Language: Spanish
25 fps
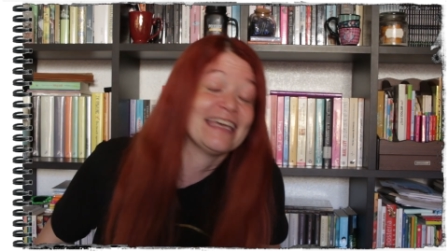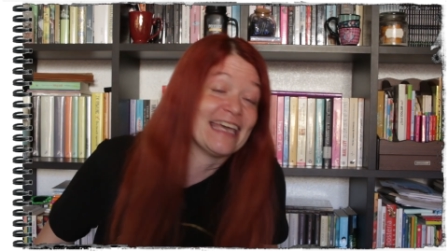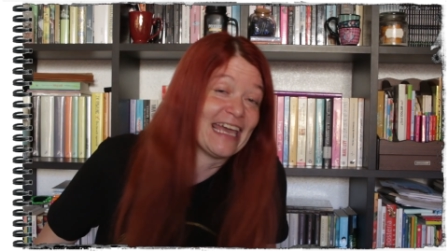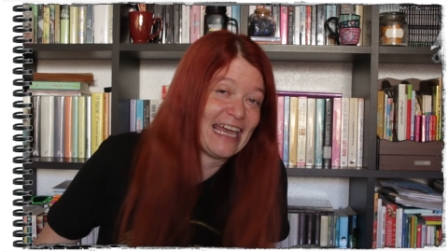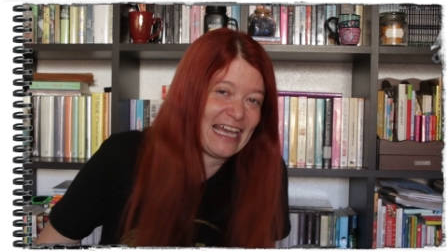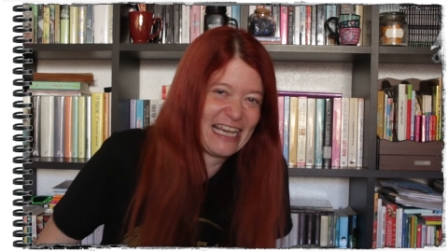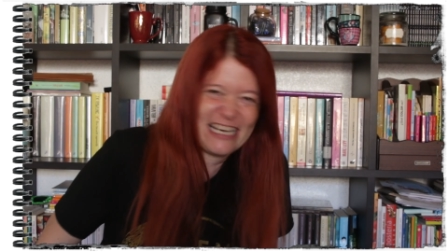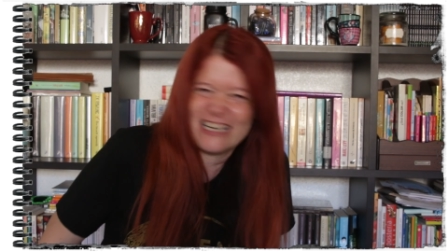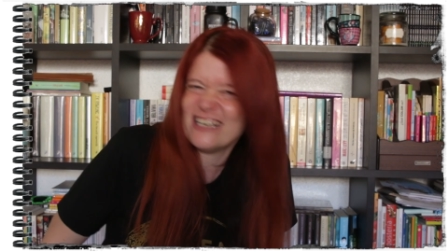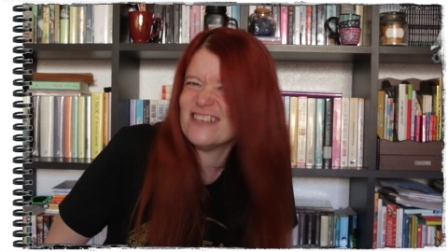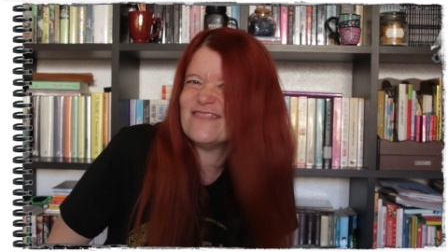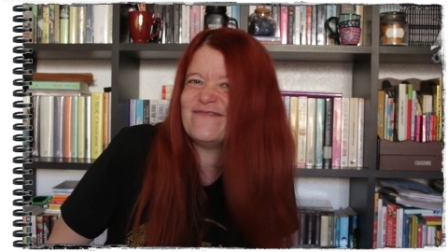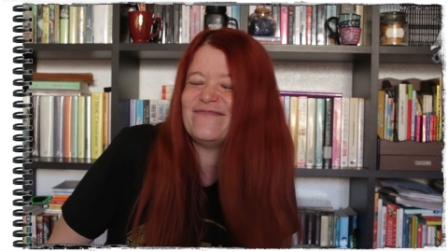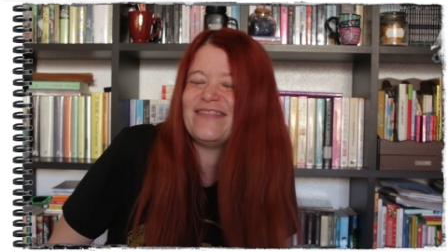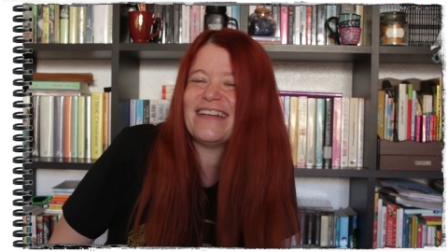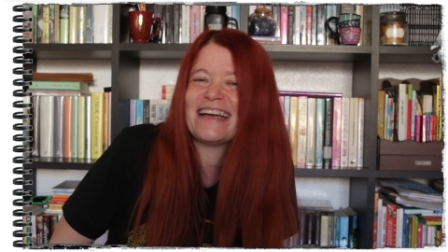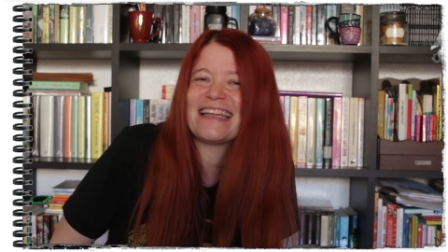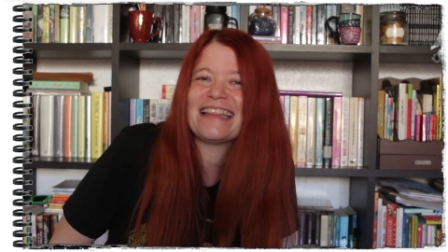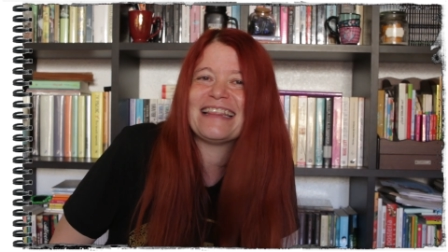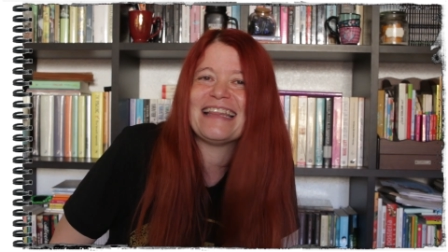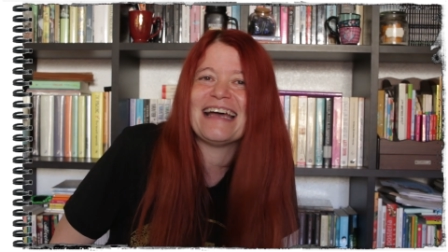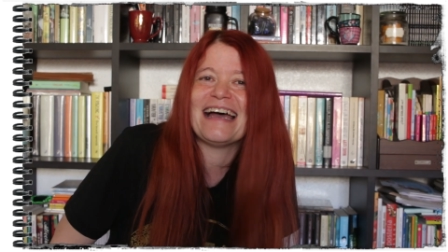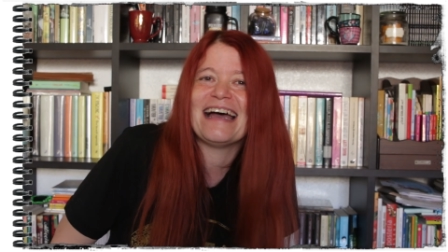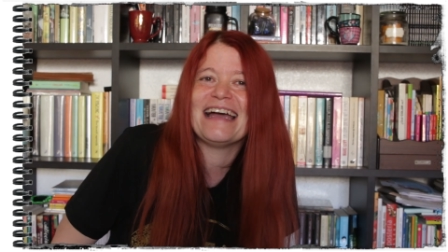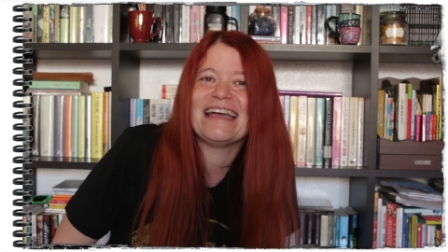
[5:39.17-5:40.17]
que
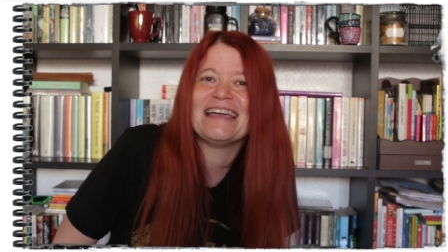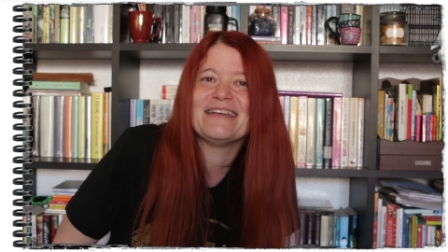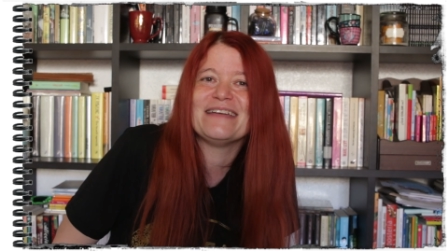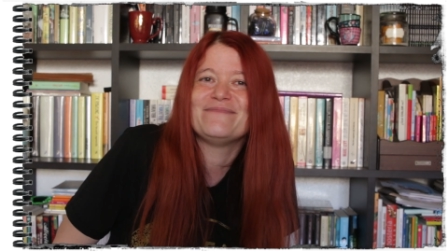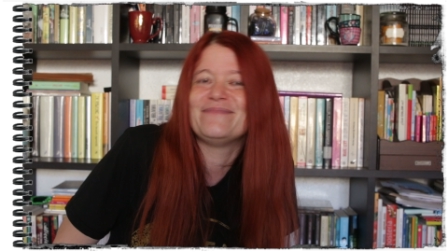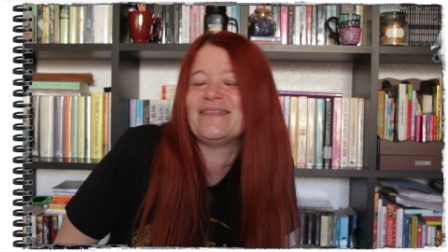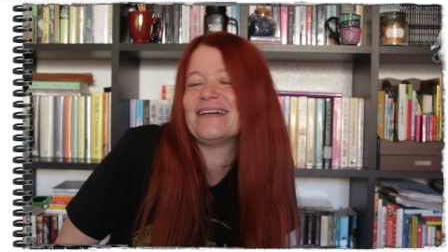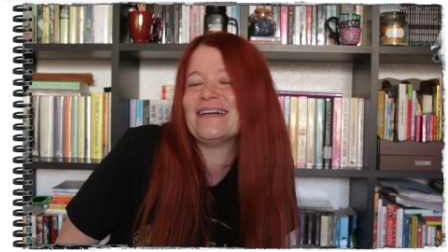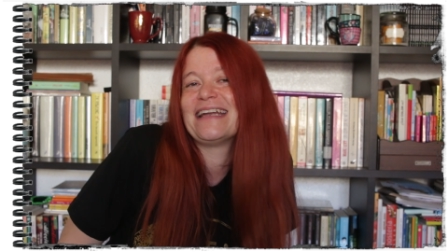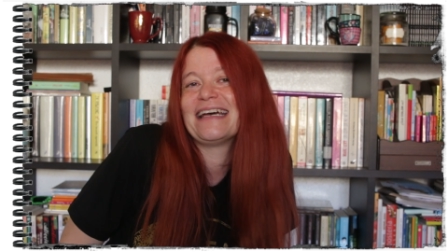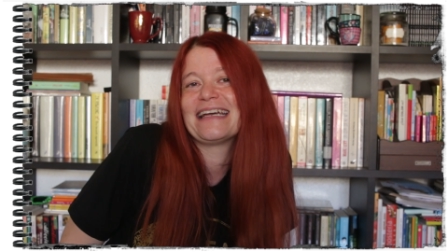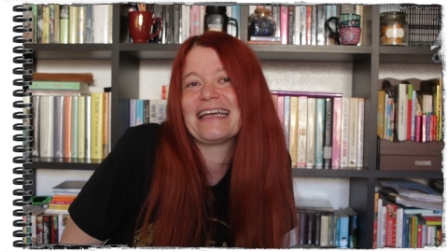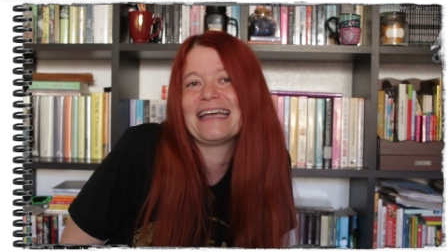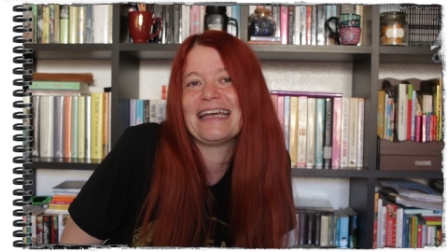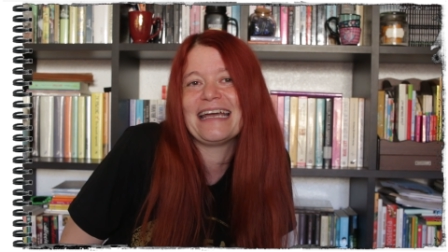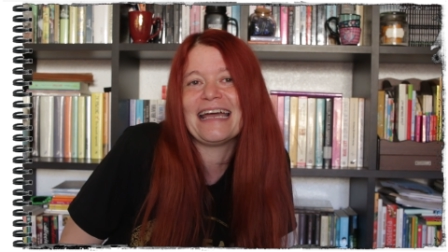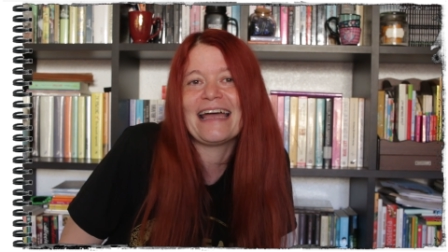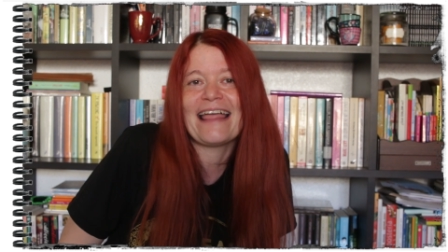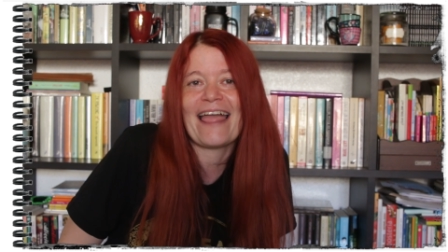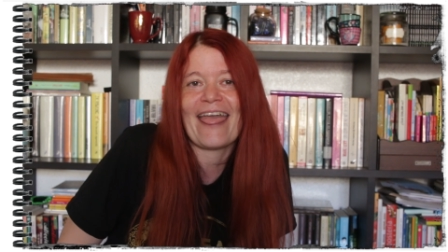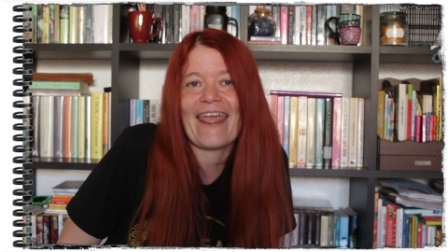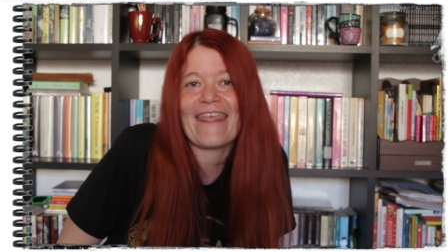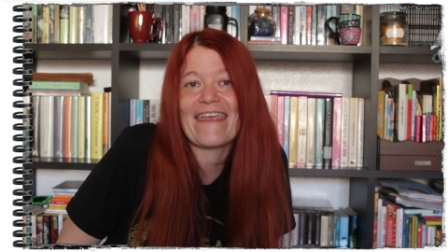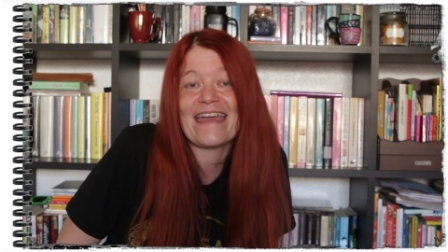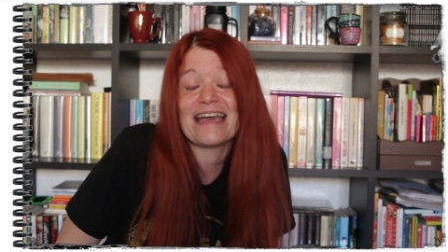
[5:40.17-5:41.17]
compartáis para que
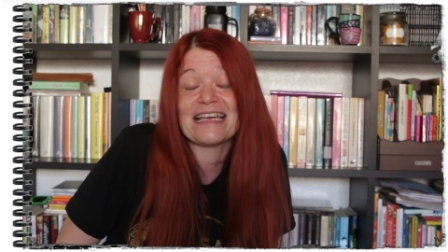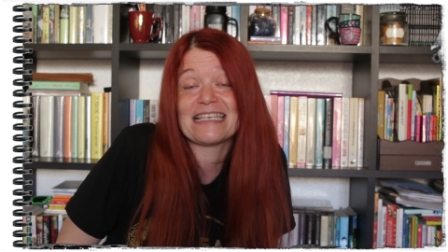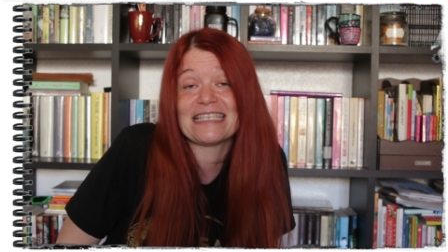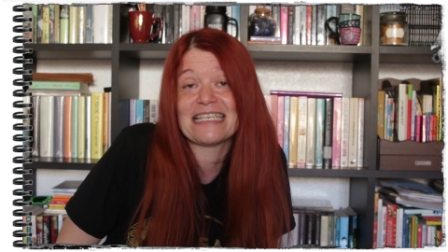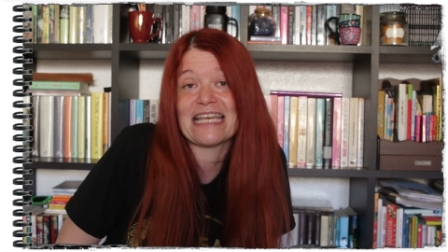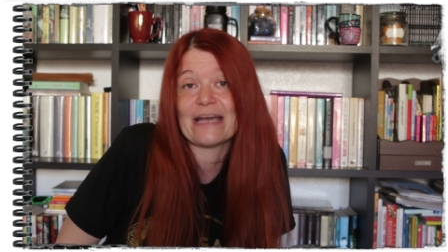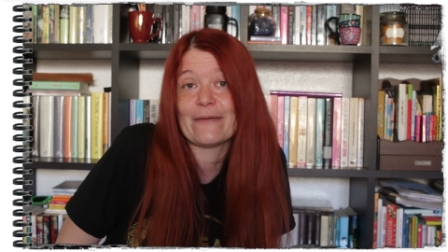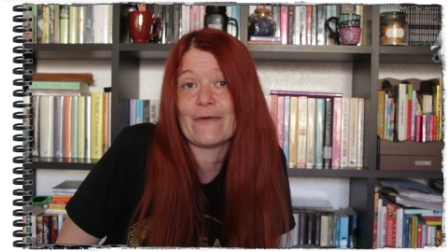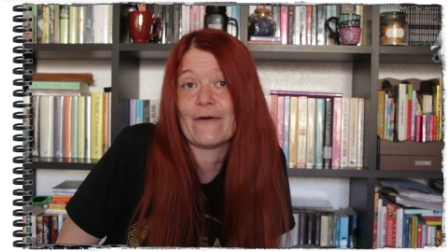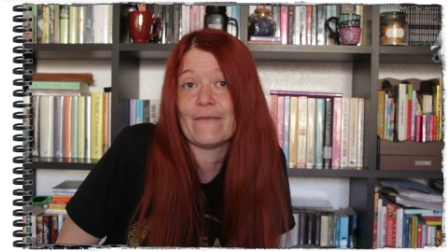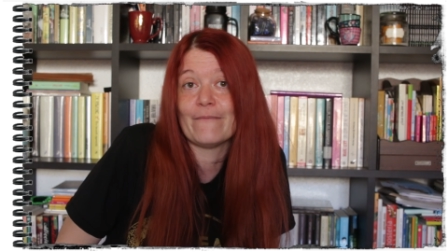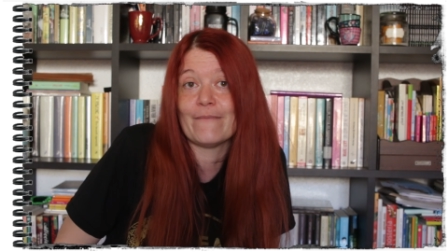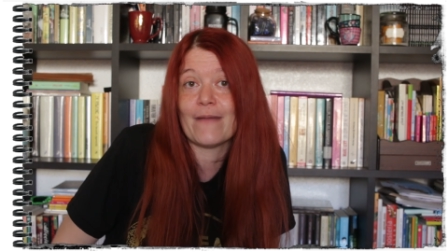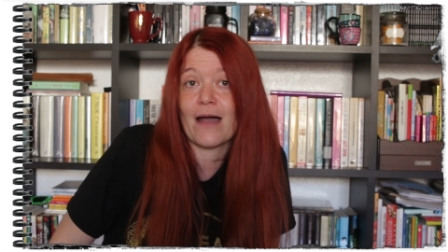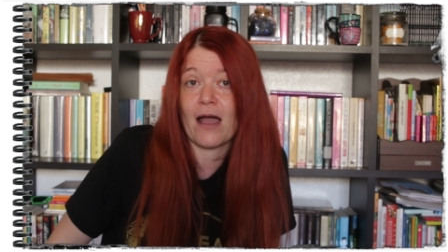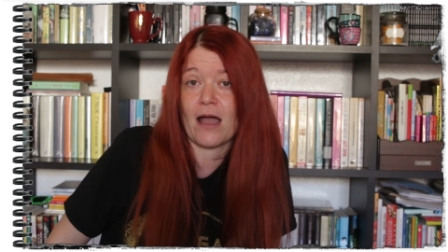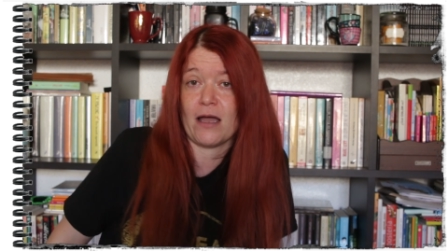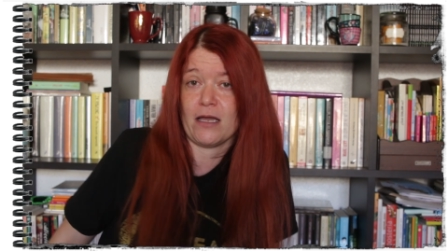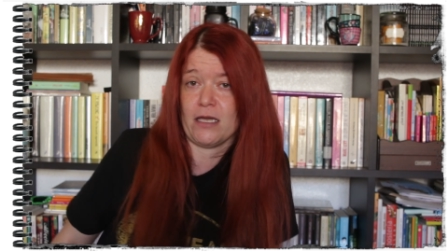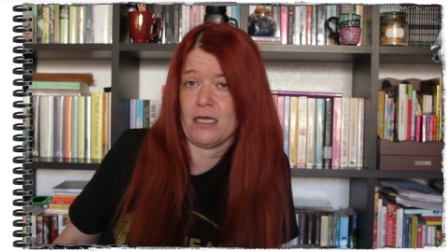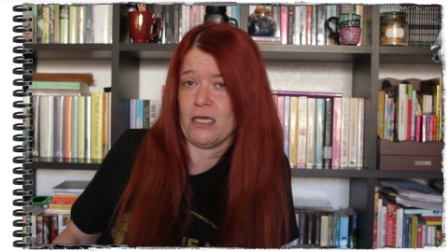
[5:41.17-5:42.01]
cada día seamos más